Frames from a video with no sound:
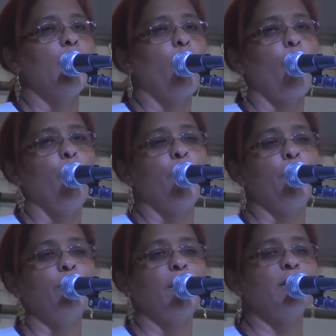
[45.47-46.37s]
E como
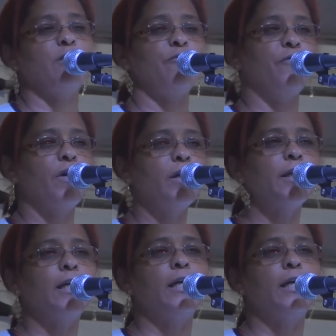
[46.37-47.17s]
eu, tenho a Silvana